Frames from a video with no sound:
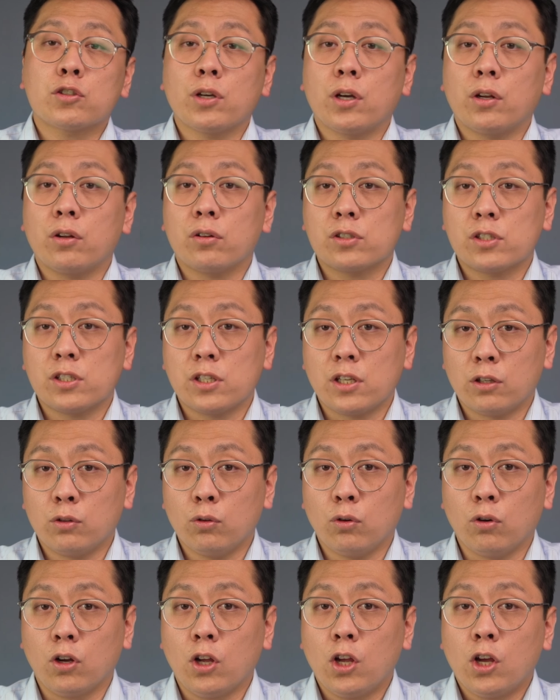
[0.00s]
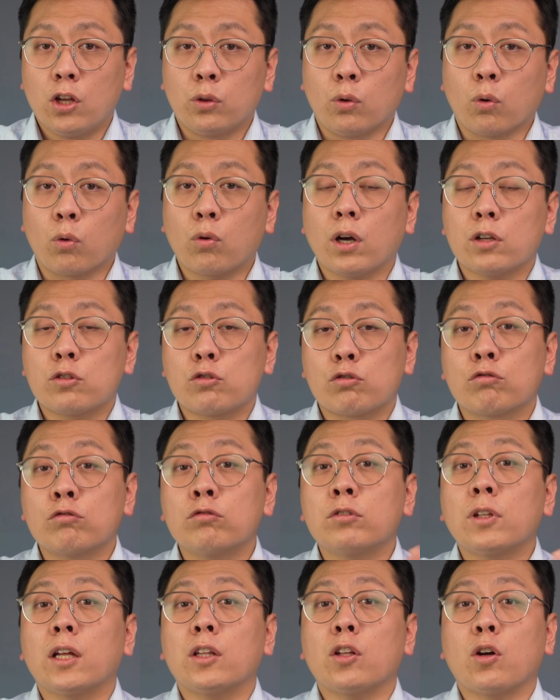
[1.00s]
촬영 시에도 녹화
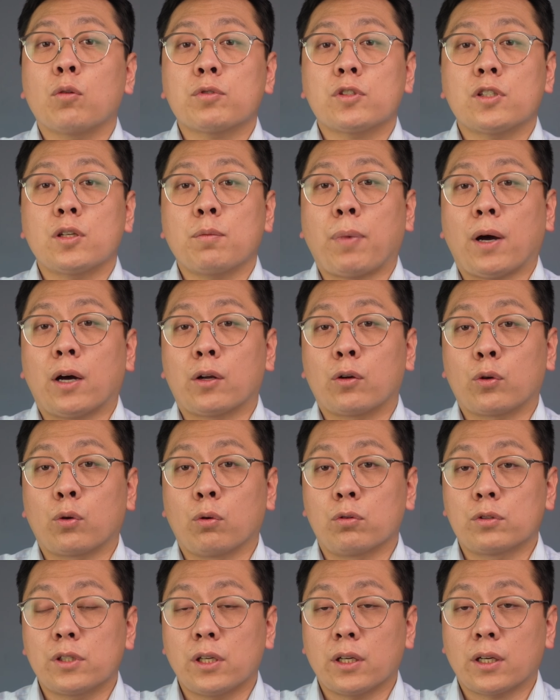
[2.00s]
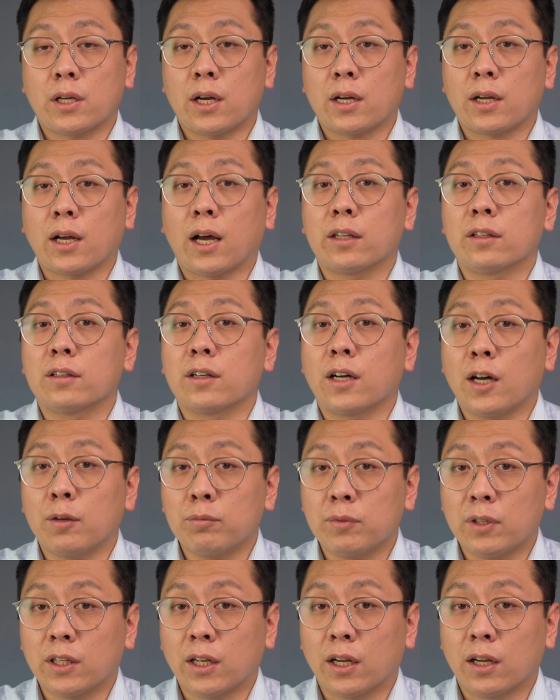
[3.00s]
중단 없이 바로 교체가
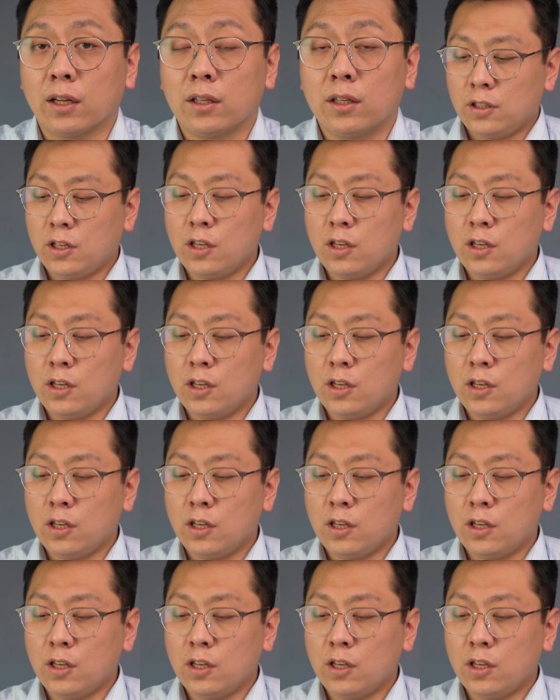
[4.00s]
가능합니다.